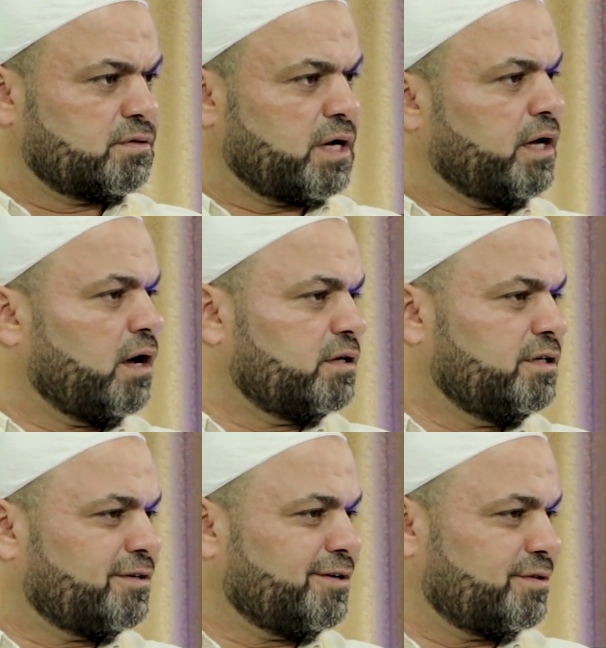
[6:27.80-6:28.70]
هي
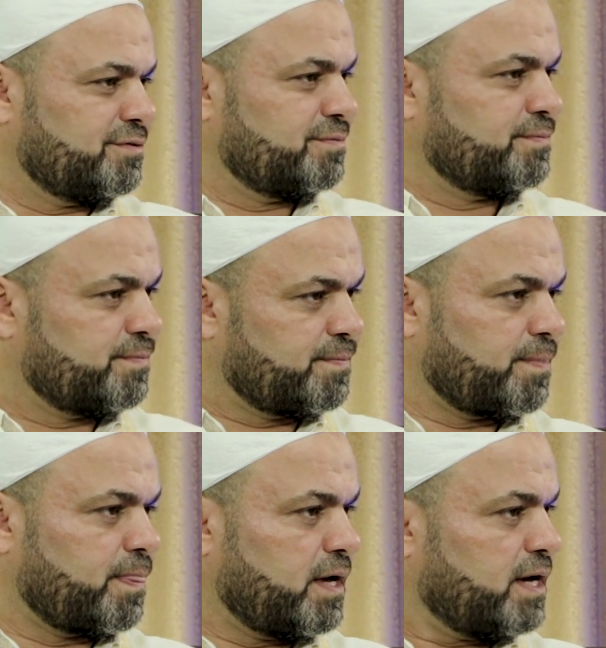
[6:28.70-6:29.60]
حقيقة
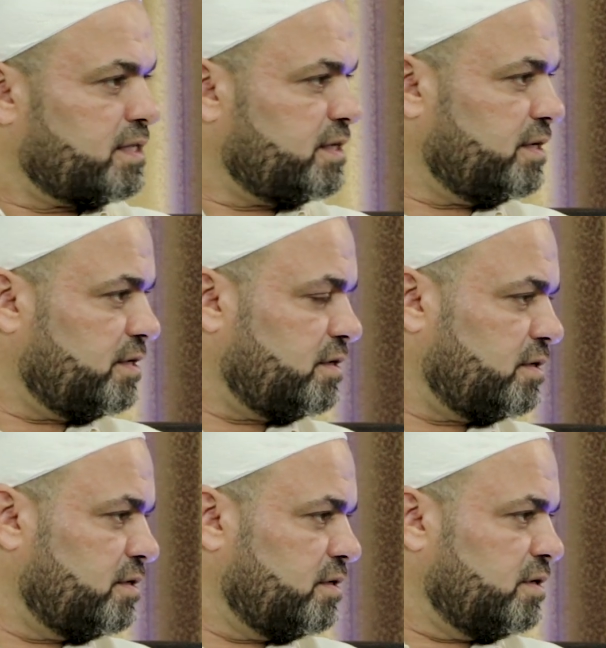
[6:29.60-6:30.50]
هذه
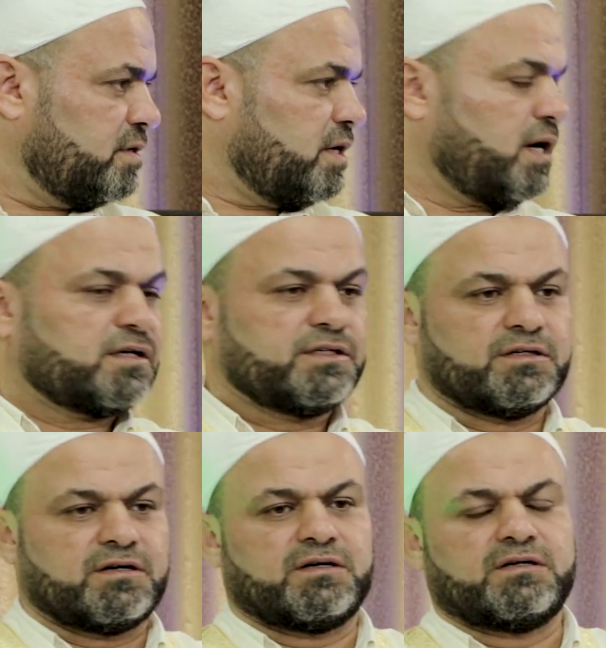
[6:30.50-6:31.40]

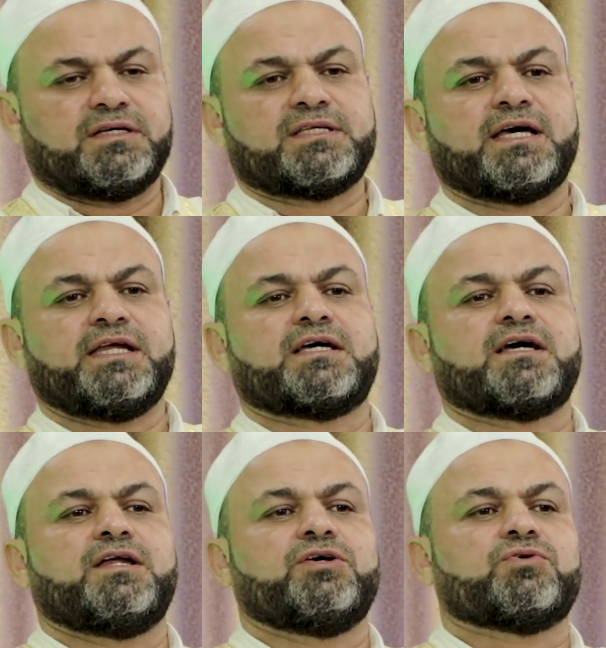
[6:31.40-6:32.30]
حقيقة لذلك
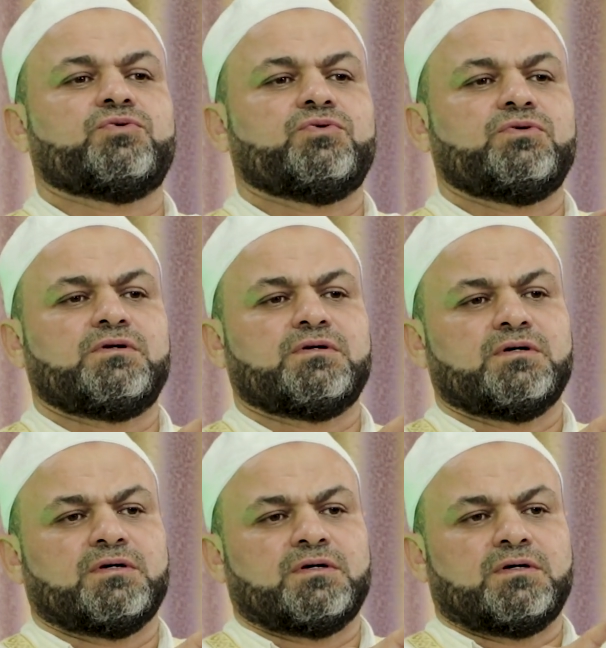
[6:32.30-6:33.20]
كان يقول
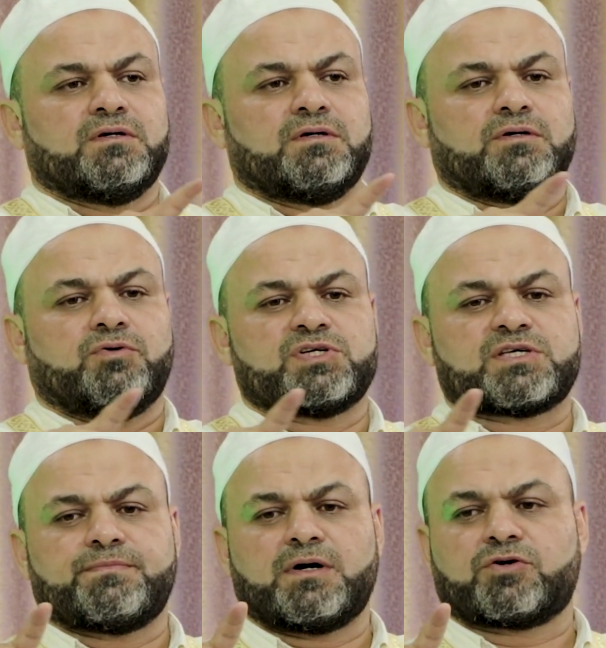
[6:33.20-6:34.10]
هو
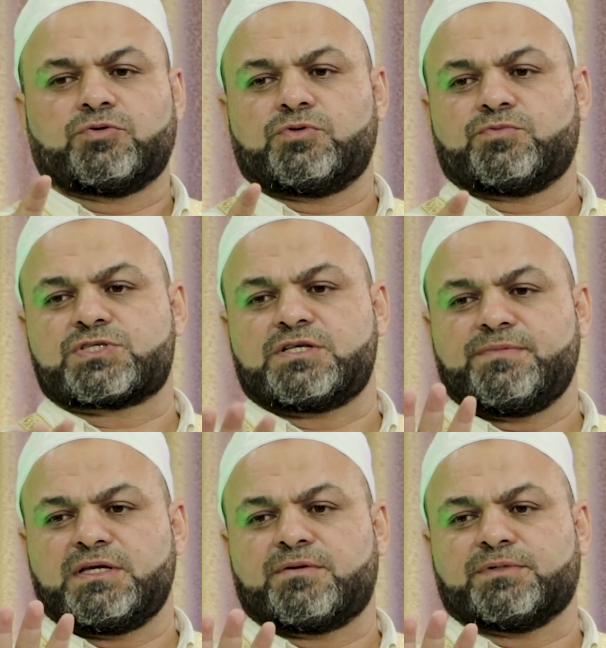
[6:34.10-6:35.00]
سماكم
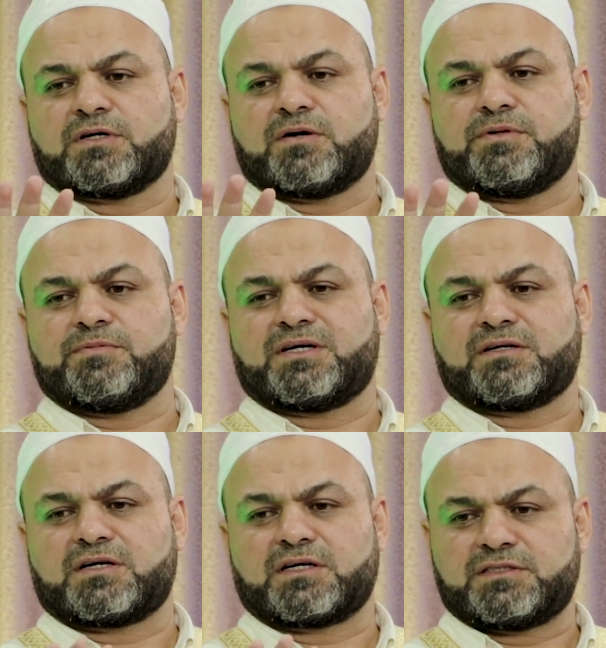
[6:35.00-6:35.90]
المسلمين من قبل
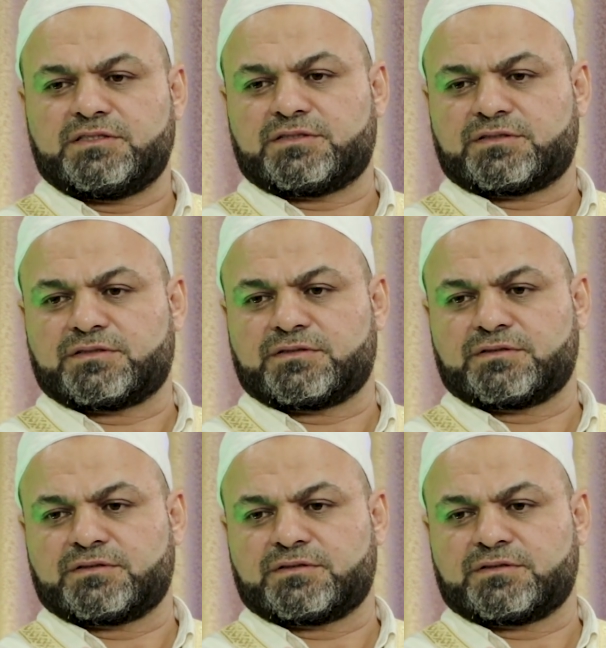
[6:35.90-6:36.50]
بكررها كثير